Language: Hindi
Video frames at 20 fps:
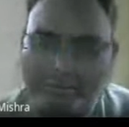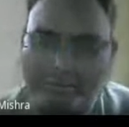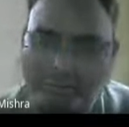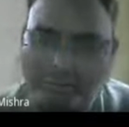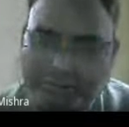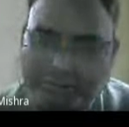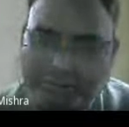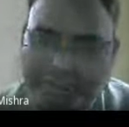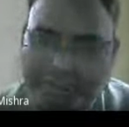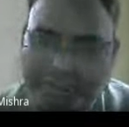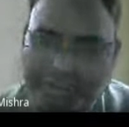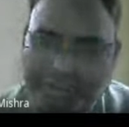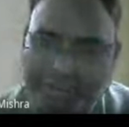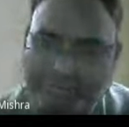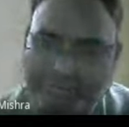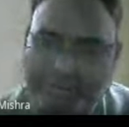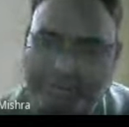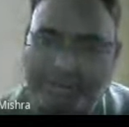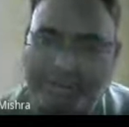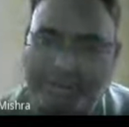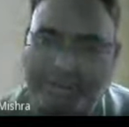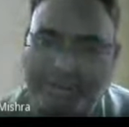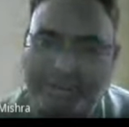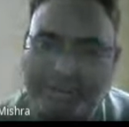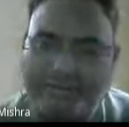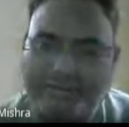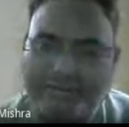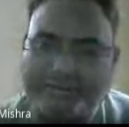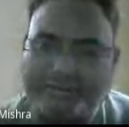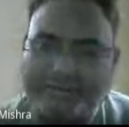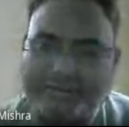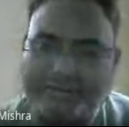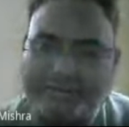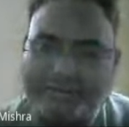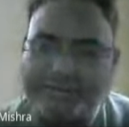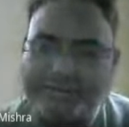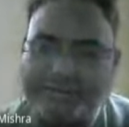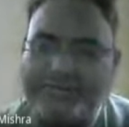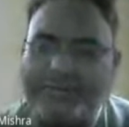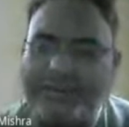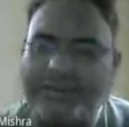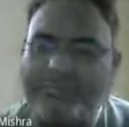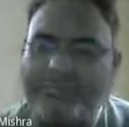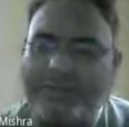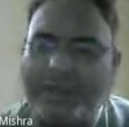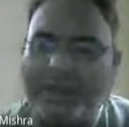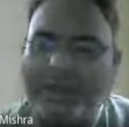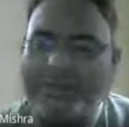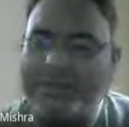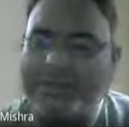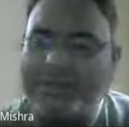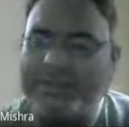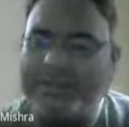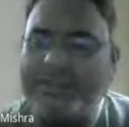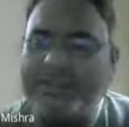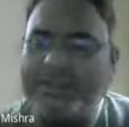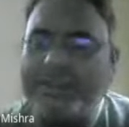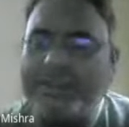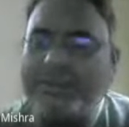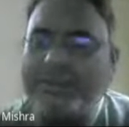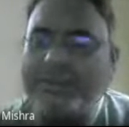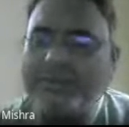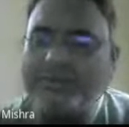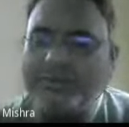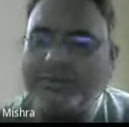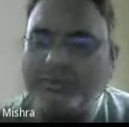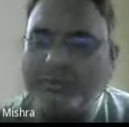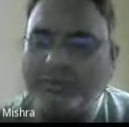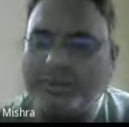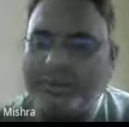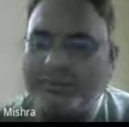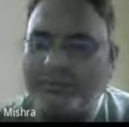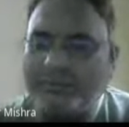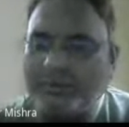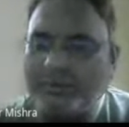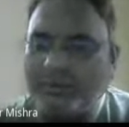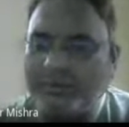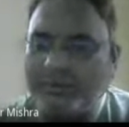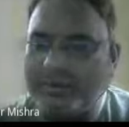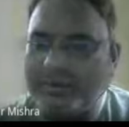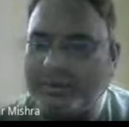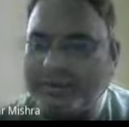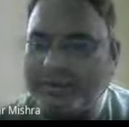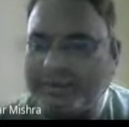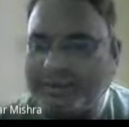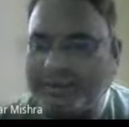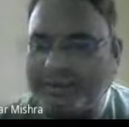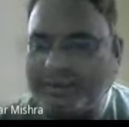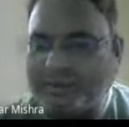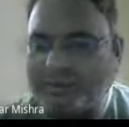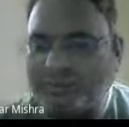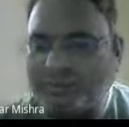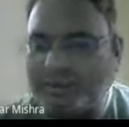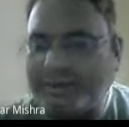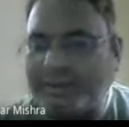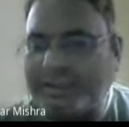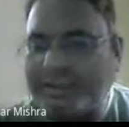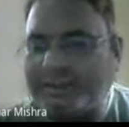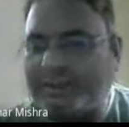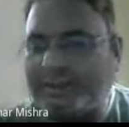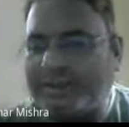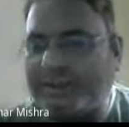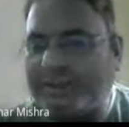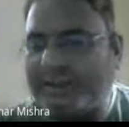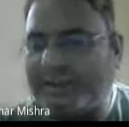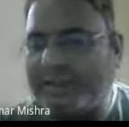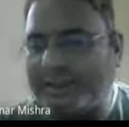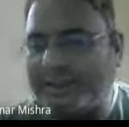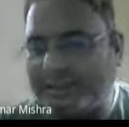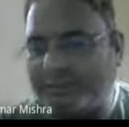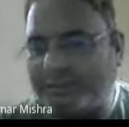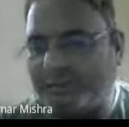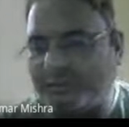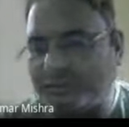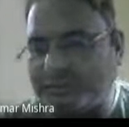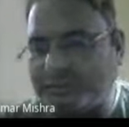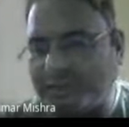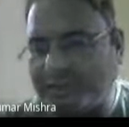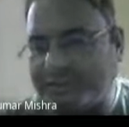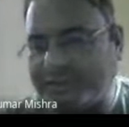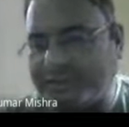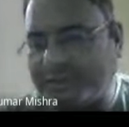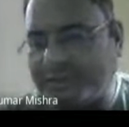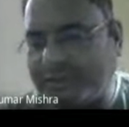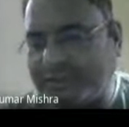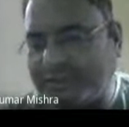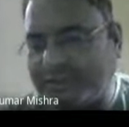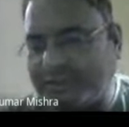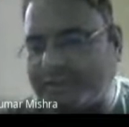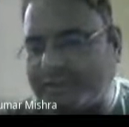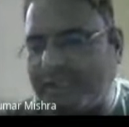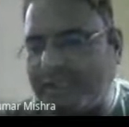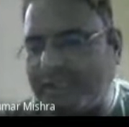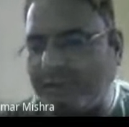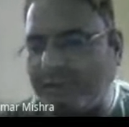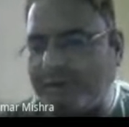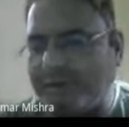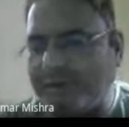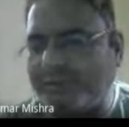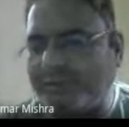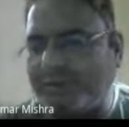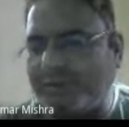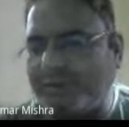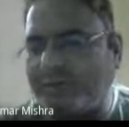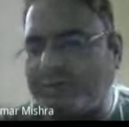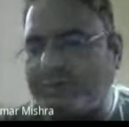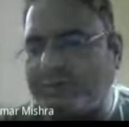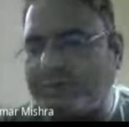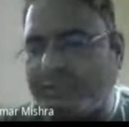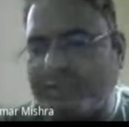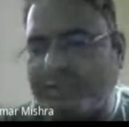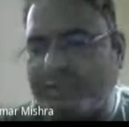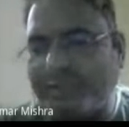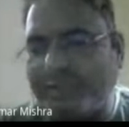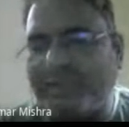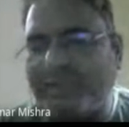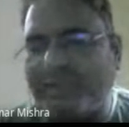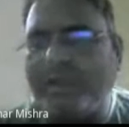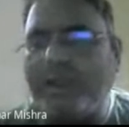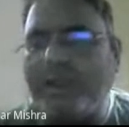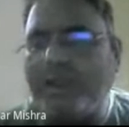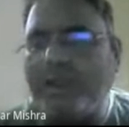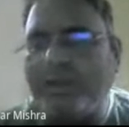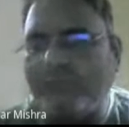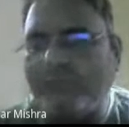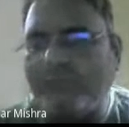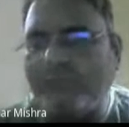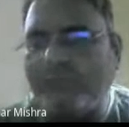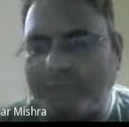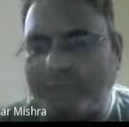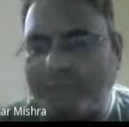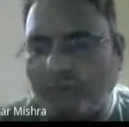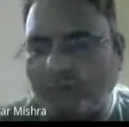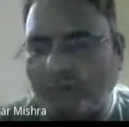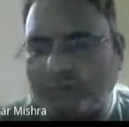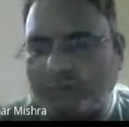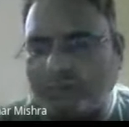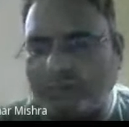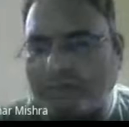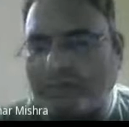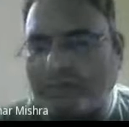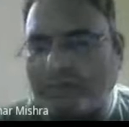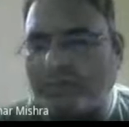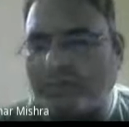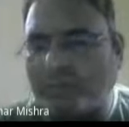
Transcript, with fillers: बात है कि चूंकि वो ईश्वर के इतने करीब हो जाते हैं इतना अपनापन हो जाता है कि वो ईश्वर को तू करके ही संबोधित करते हैं